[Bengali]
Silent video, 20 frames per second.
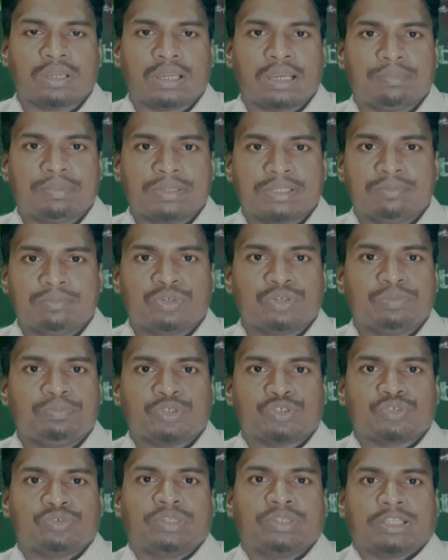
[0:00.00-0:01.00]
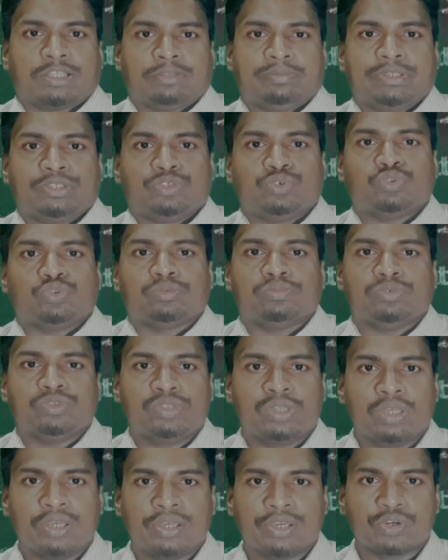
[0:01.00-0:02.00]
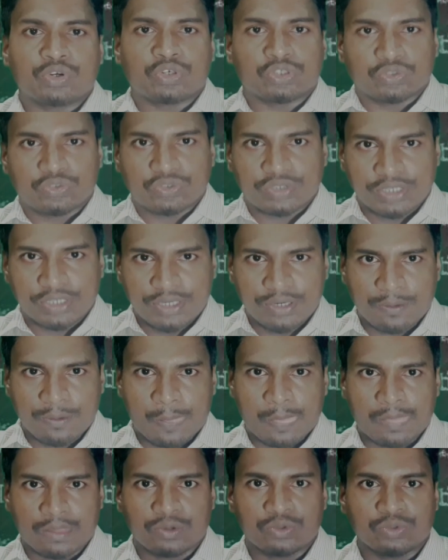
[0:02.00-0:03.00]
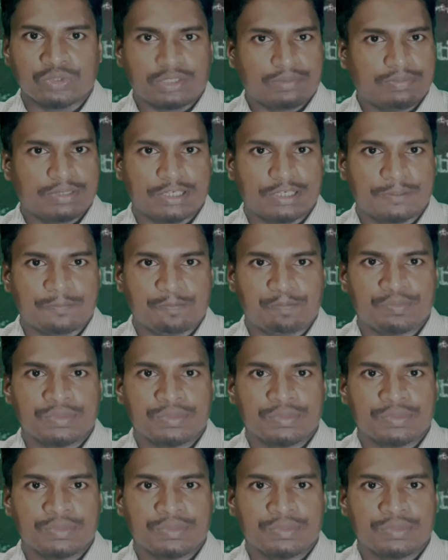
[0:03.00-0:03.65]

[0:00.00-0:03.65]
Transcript: আপনাদের মনে প্রশ্ন জাগতে পারে চতুর্ভুজ কত ধরনের হতে পারে